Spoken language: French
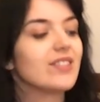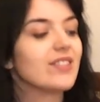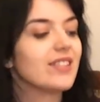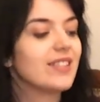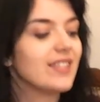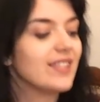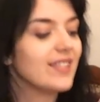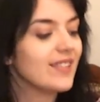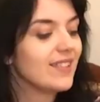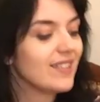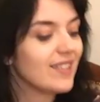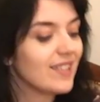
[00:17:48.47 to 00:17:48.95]

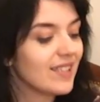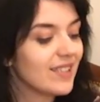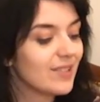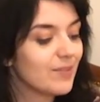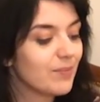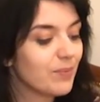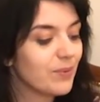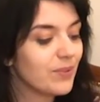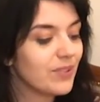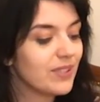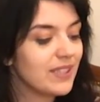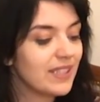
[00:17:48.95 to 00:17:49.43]
qui est
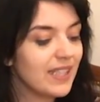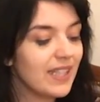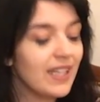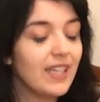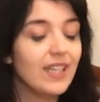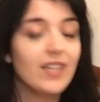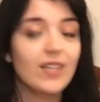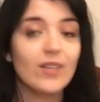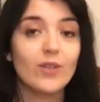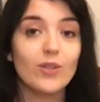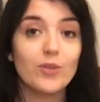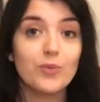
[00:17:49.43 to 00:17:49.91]
exposée
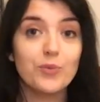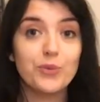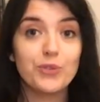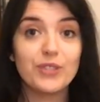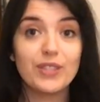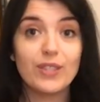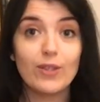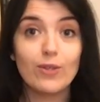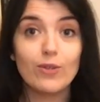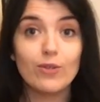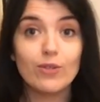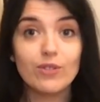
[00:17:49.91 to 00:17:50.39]
au
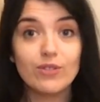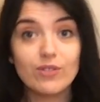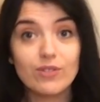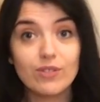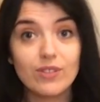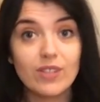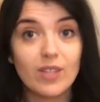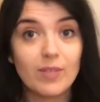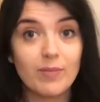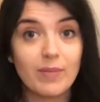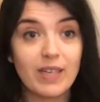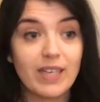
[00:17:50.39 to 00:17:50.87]
musée Luc
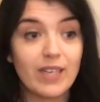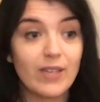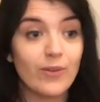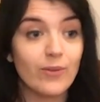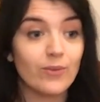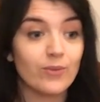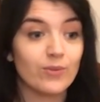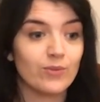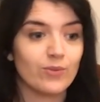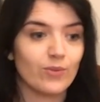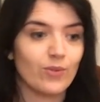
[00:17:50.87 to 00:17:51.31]
Denhomme à Lyon,